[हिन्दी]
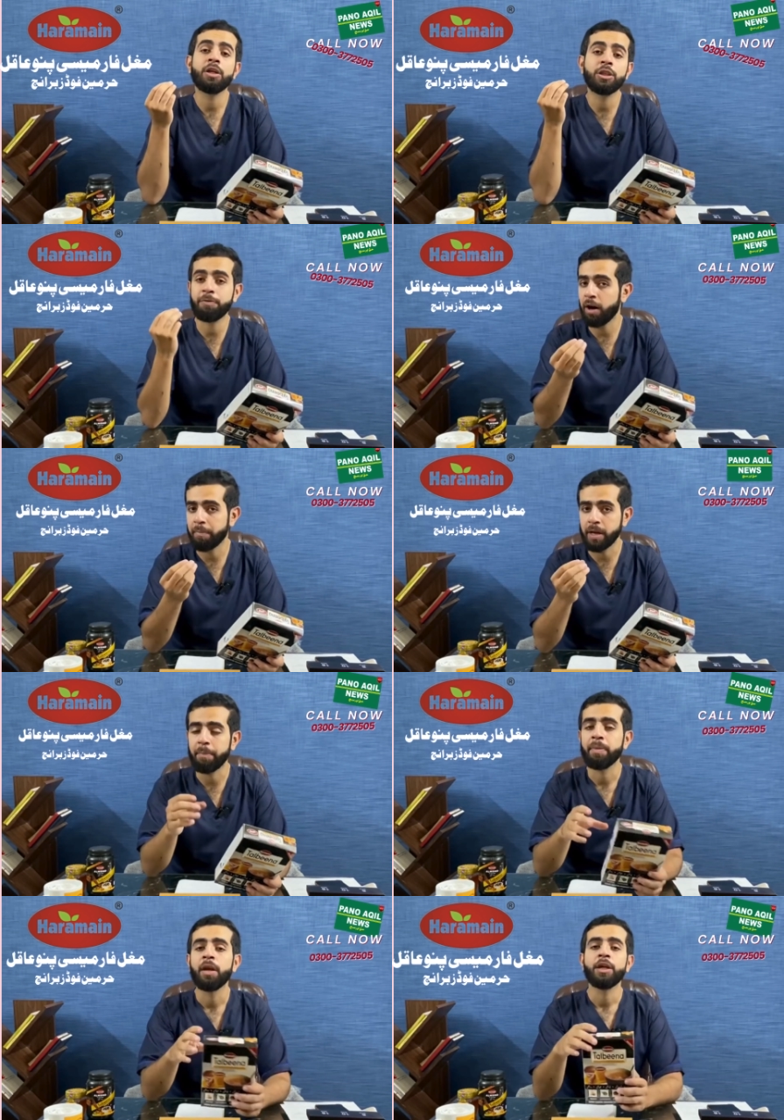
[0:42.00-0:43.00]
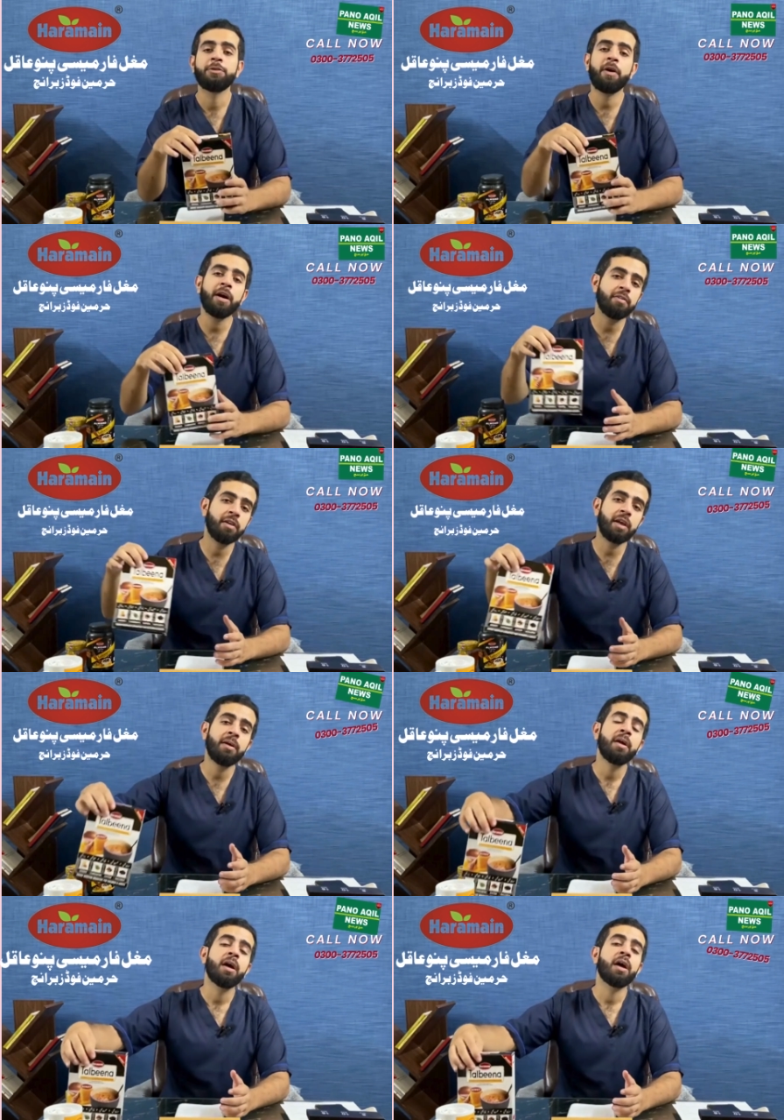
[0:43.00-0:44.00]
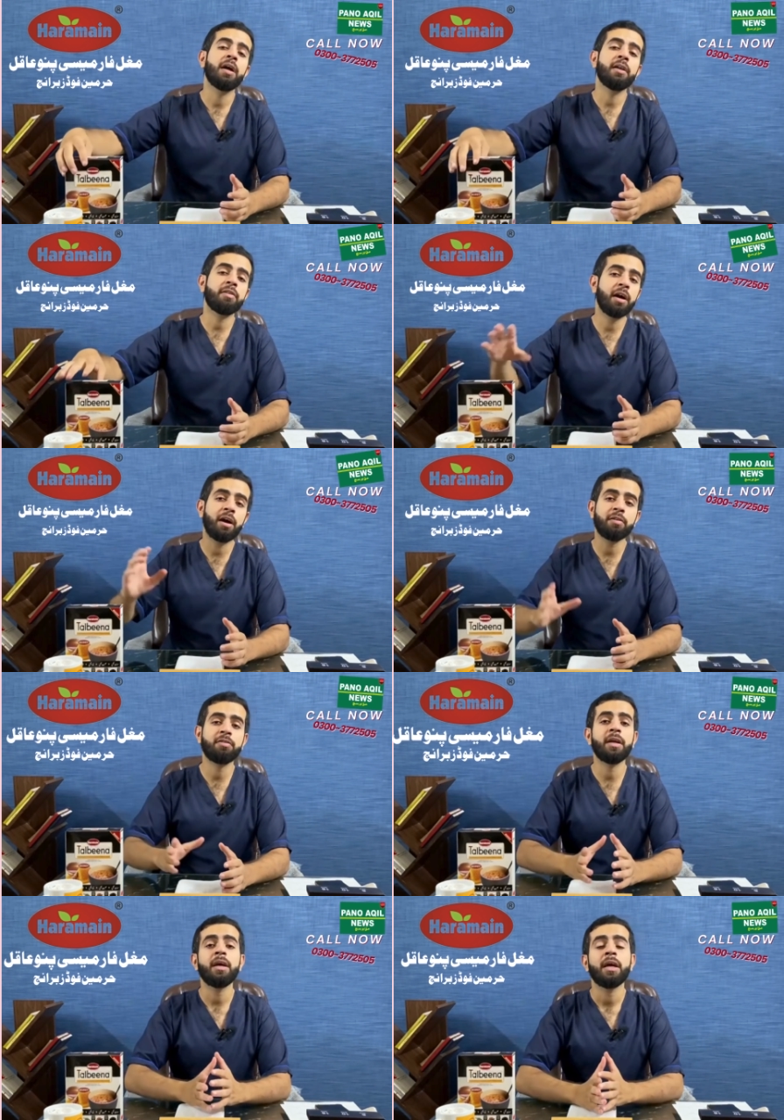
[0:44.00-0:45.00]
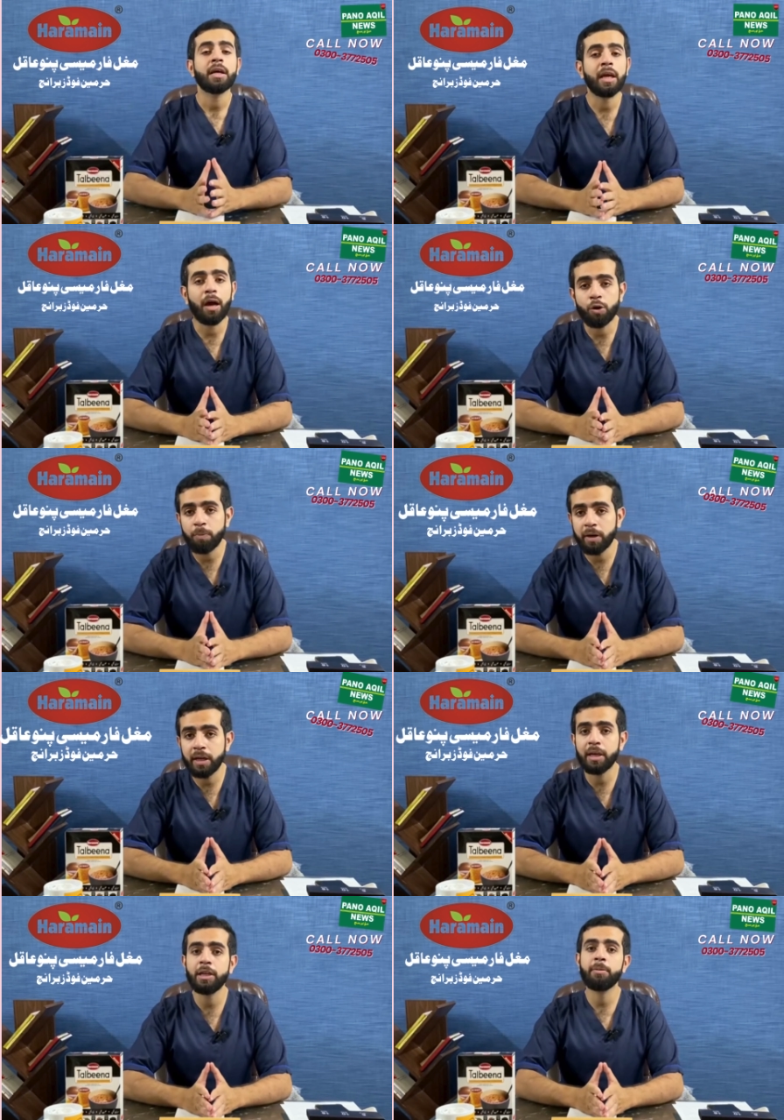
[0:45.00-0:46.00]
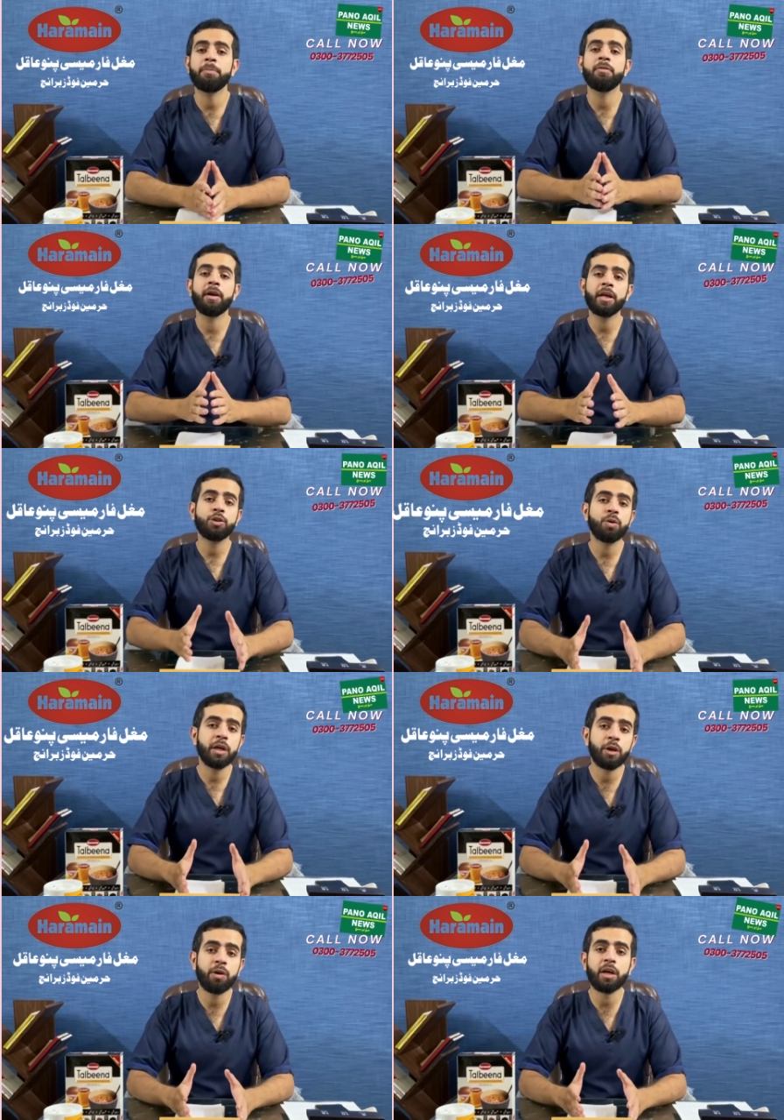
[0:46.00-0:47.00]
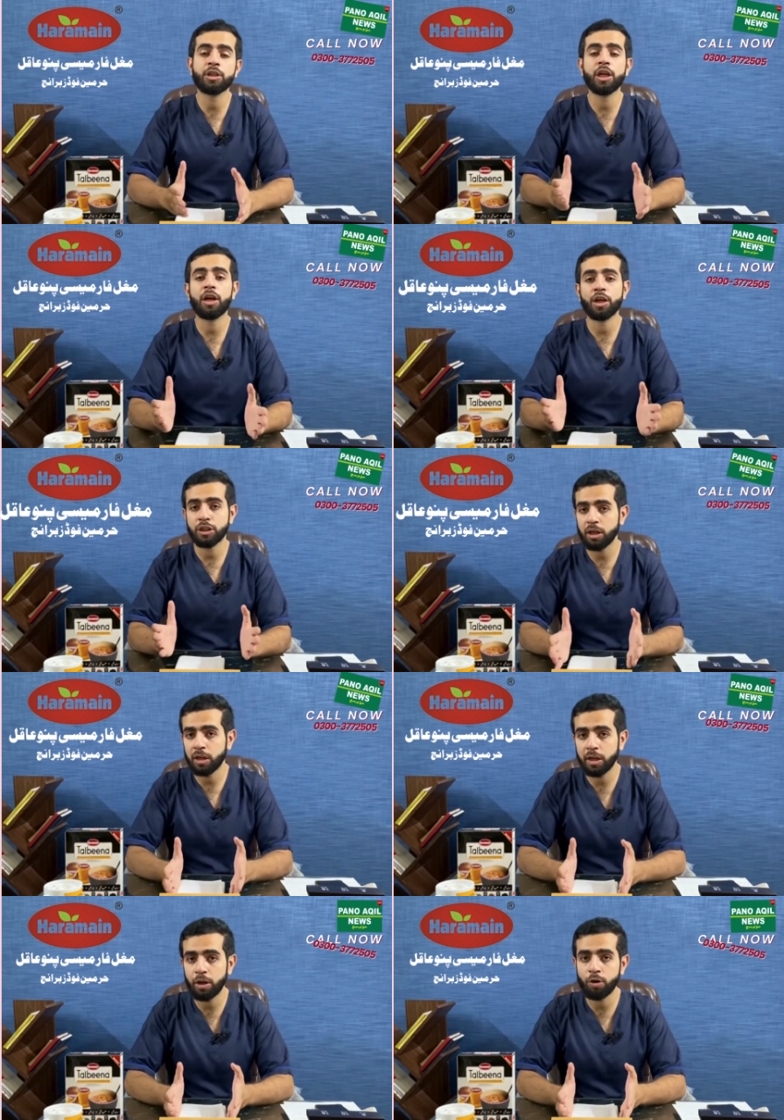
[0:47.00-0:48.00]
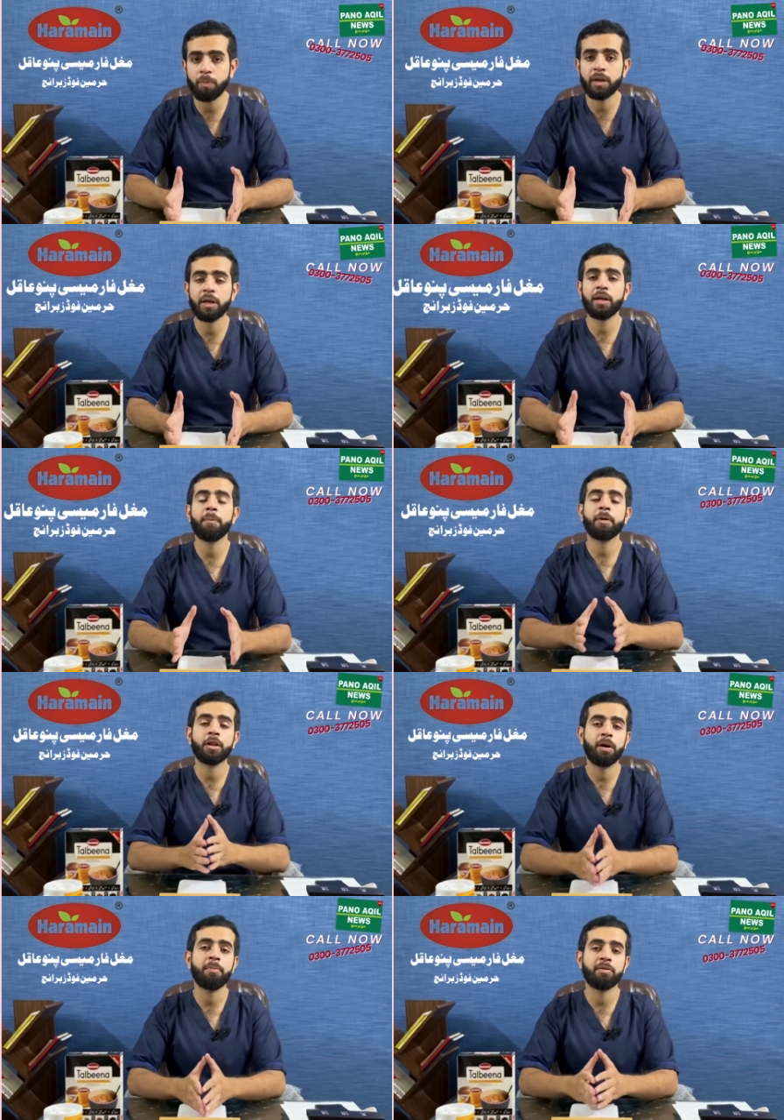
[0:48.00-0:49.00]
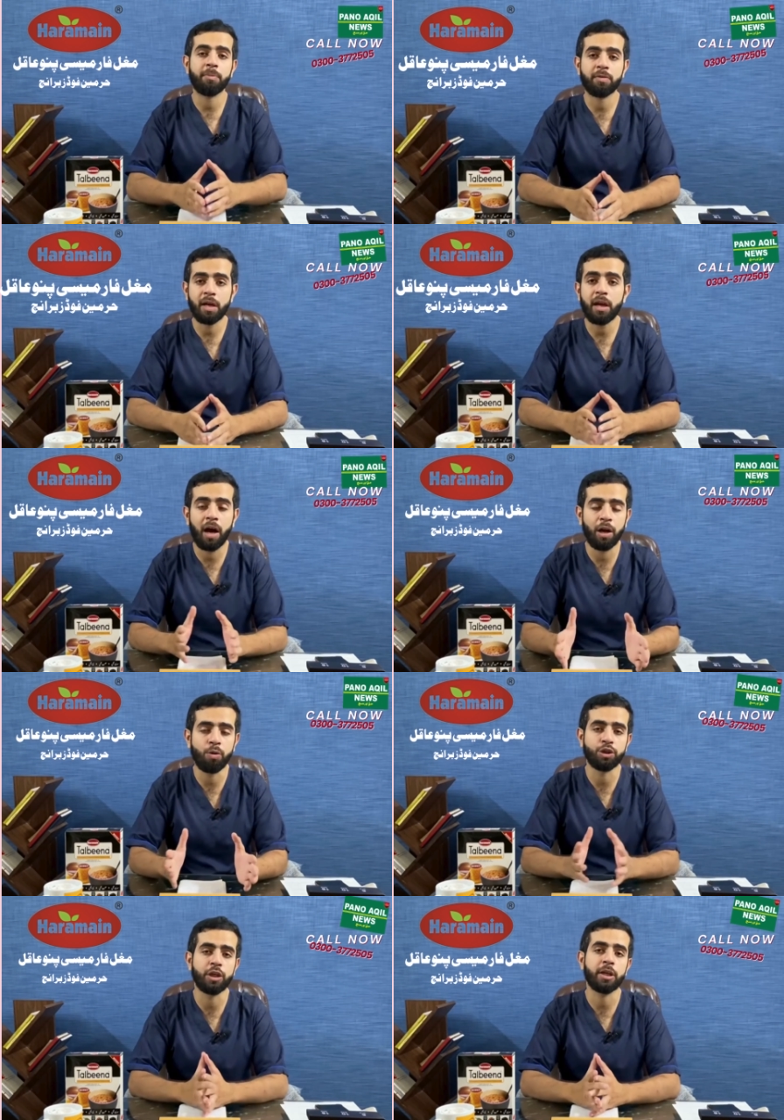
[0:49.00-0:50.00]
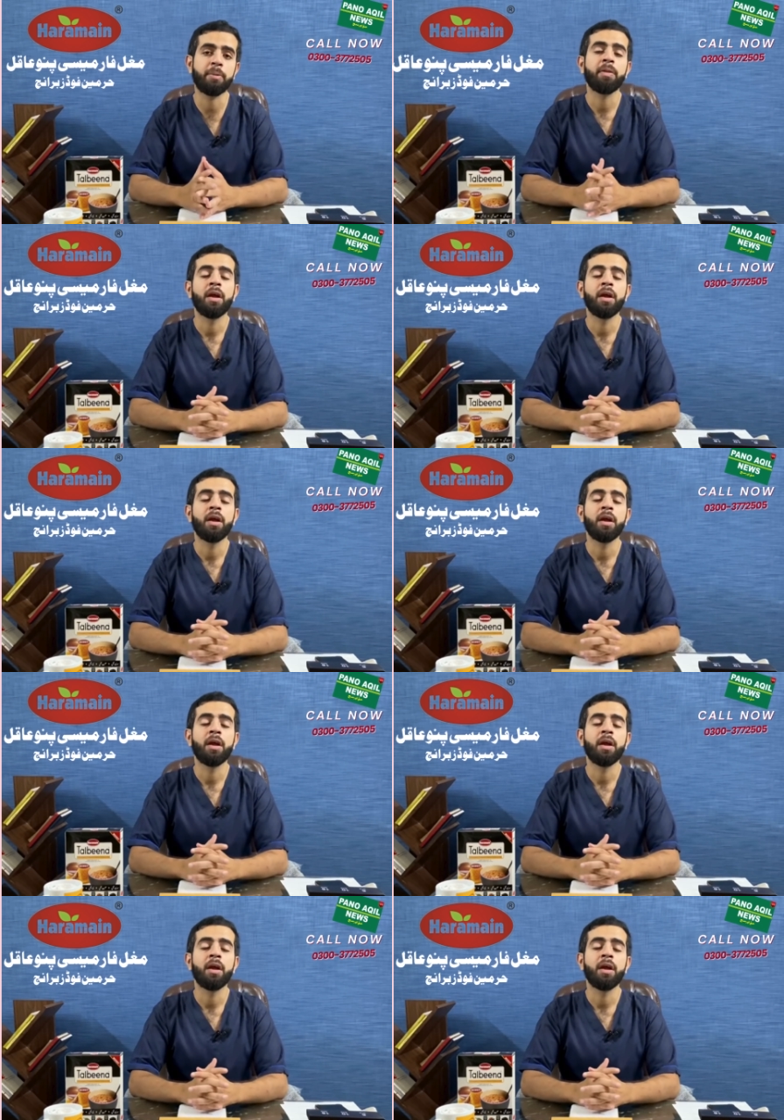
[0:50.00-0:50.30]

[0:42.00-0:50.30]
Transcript: शिफा भी है शिफा इसलिए इस लिहाज से कि ऑटोमेटिकली जब आप दवाइयाँ छोड़ेंगे और एक अच्छा नाश्ता करेंगे ऑटोमेटिकली आपके तमाम मसले मसाइल हल हो जाएंगे